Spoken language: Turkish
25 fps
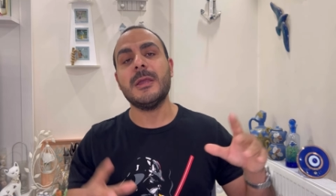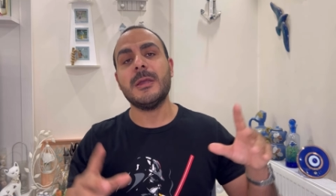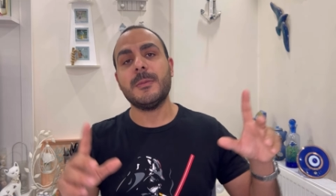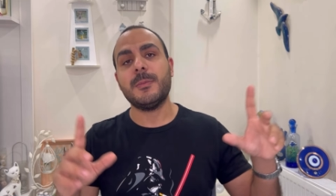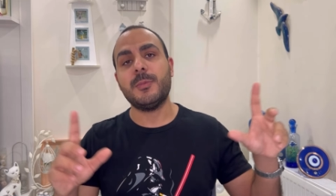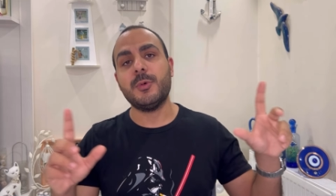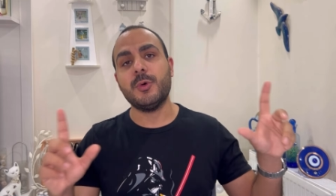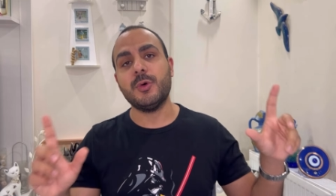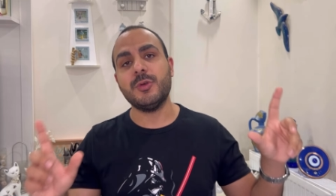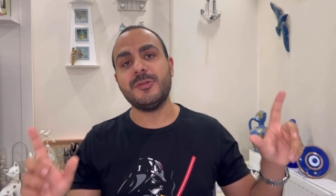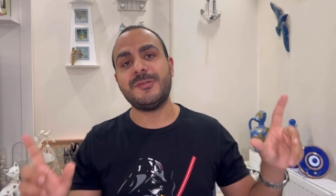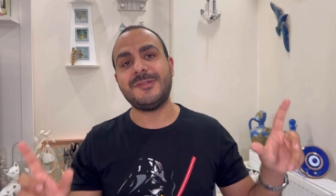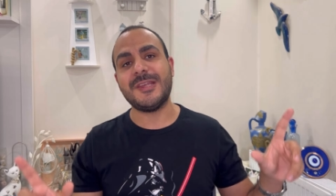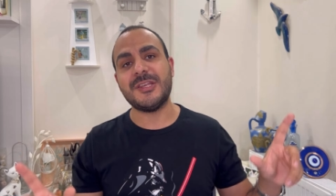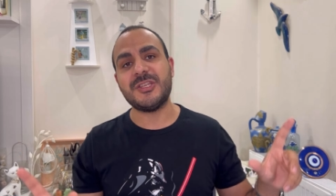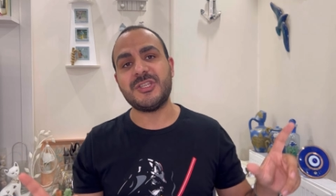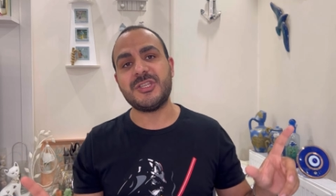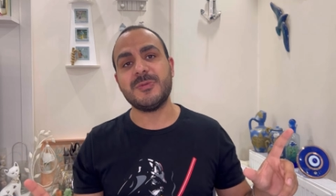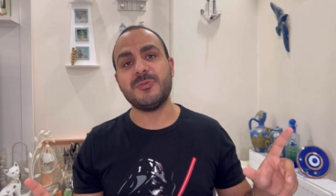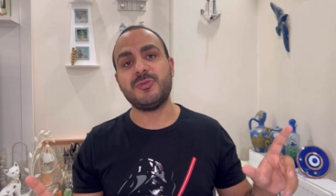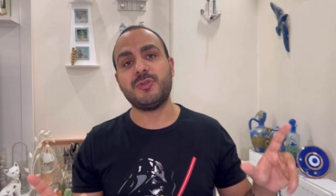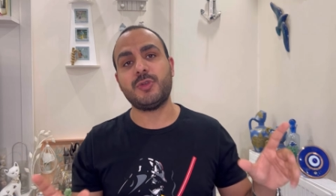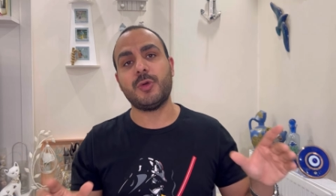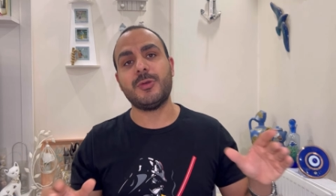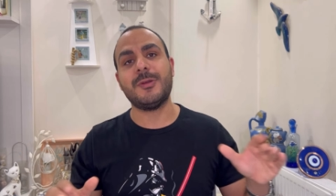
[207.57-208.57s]
Bu
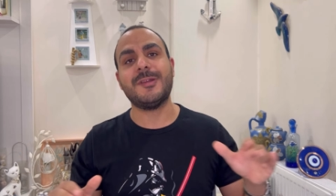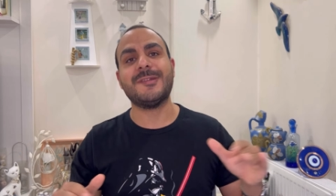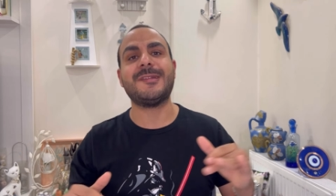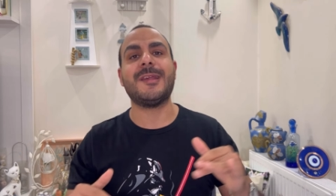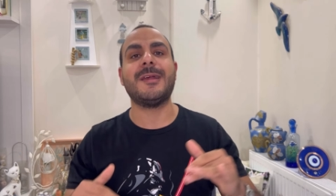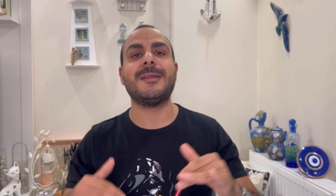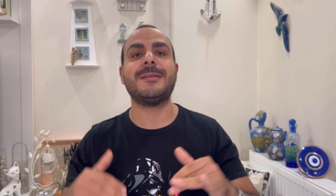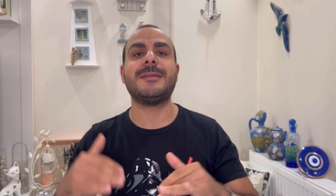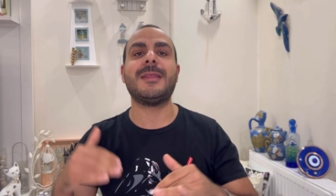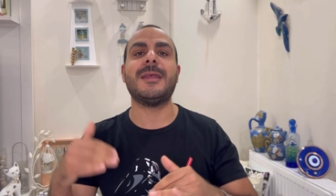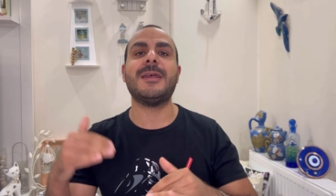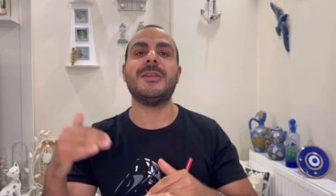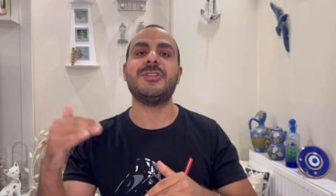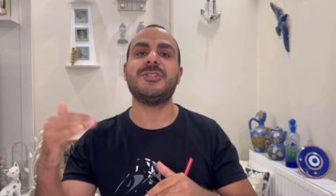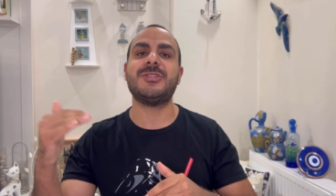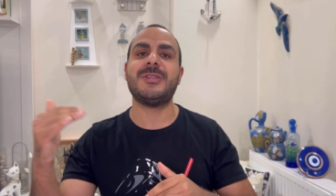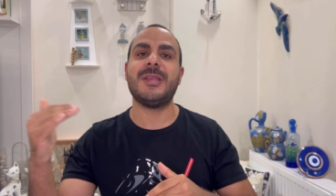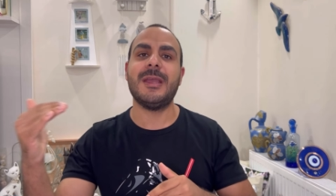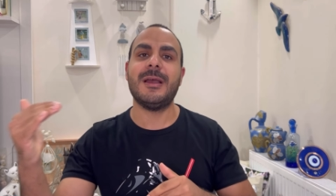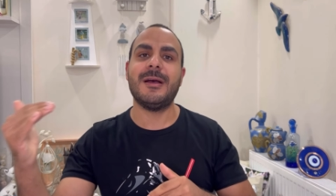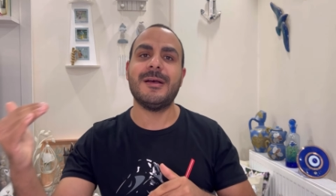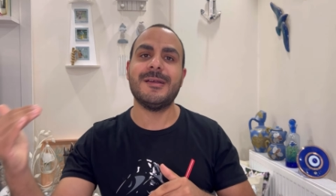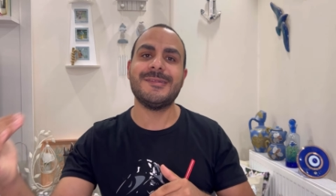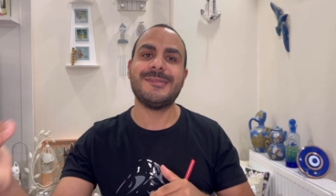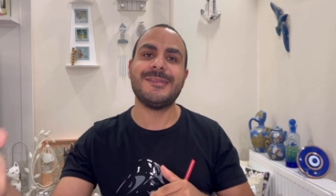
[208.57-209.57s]
seçim sonrası hatta işte
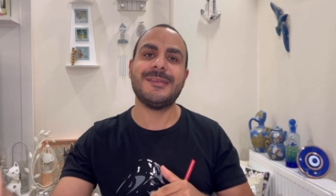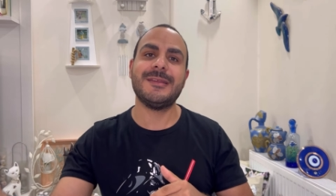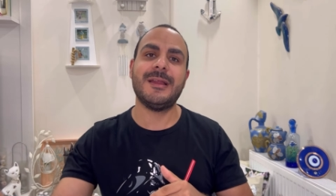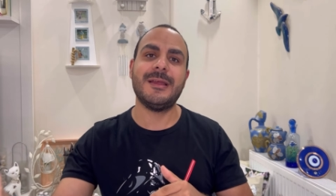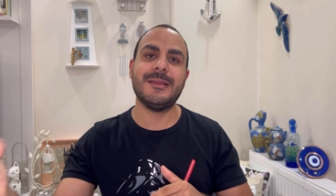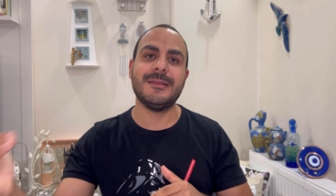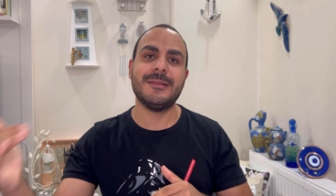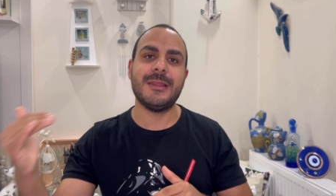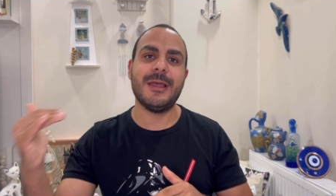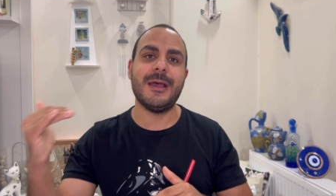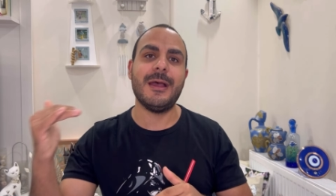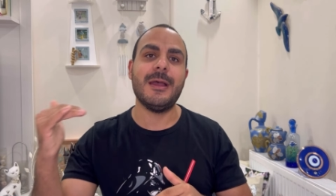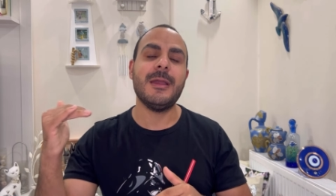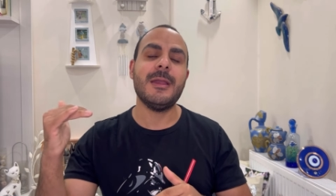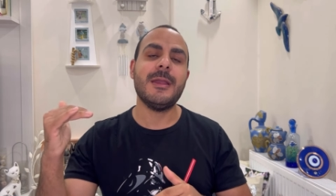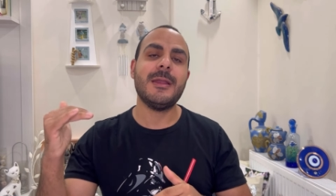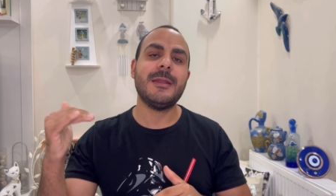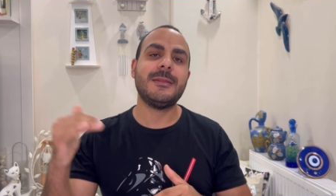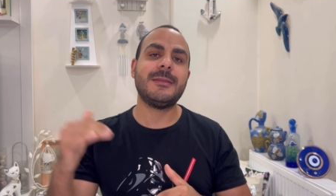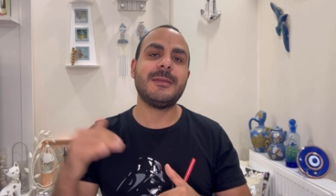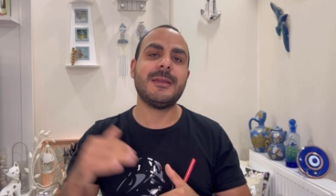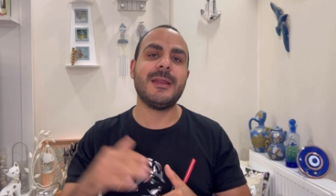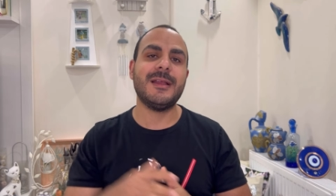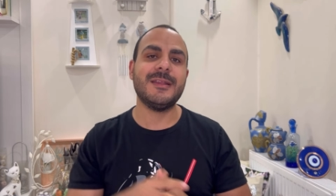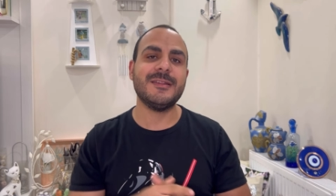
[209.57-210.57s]
Haziran'da
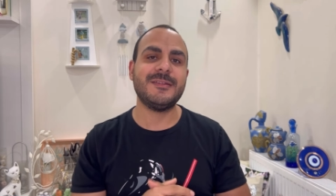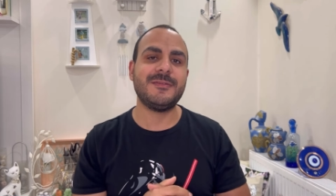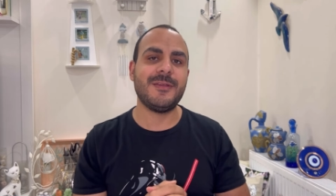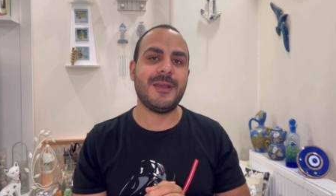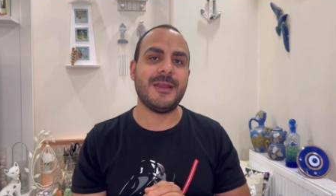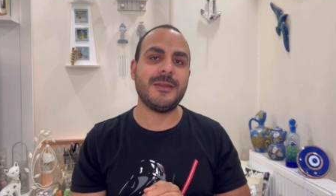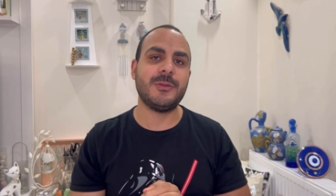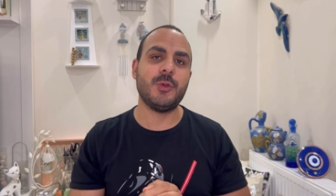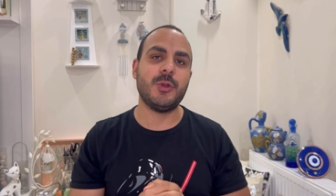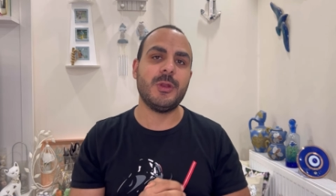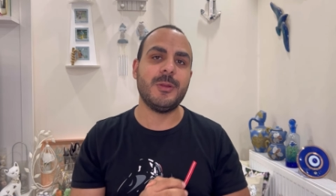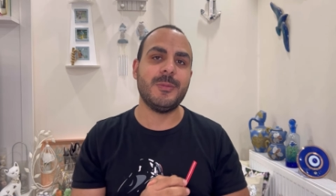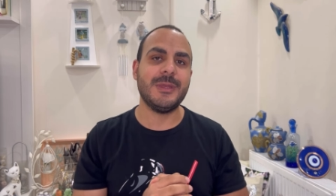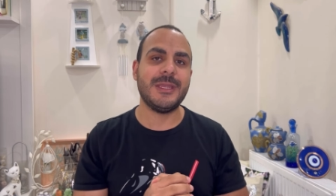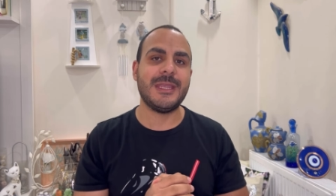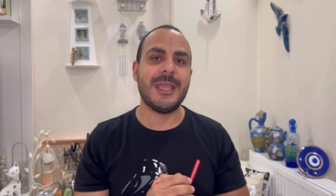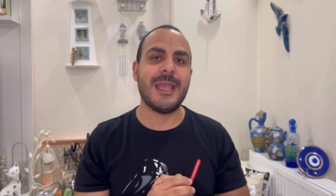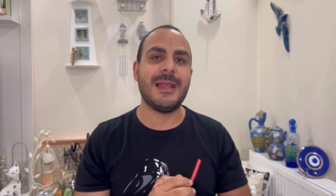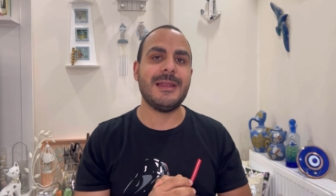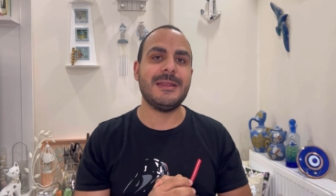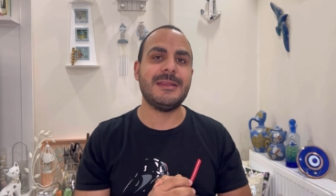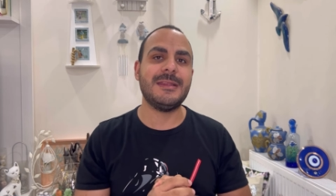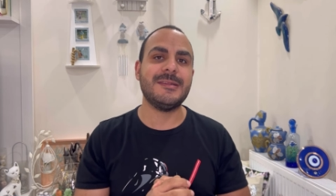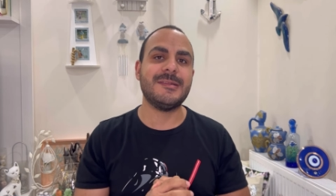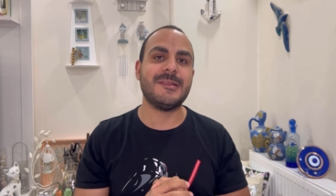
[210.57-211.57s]
transfer dönemi
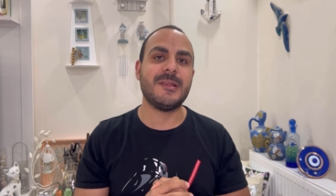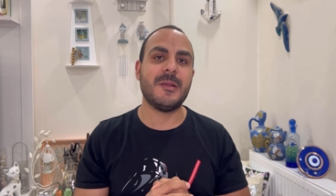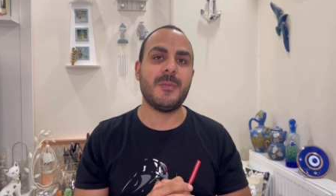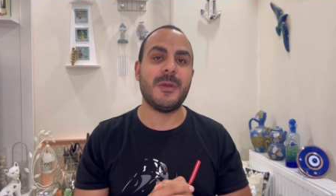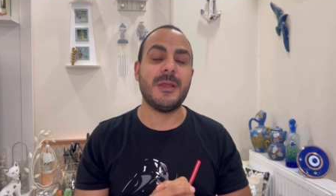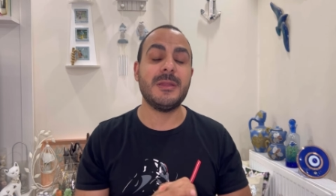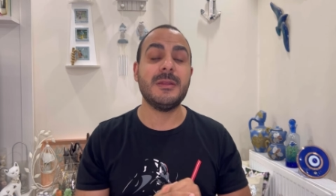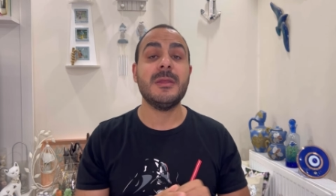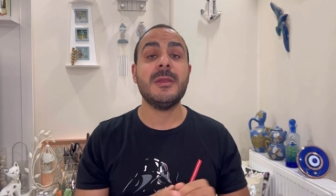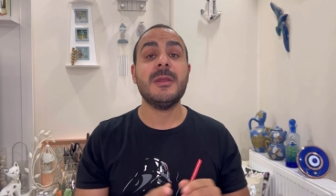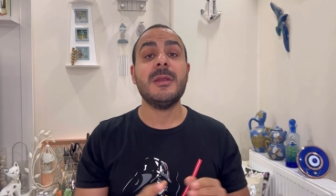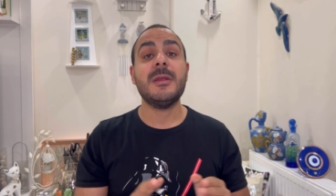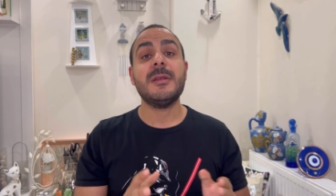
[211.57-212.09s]
geldiği zaman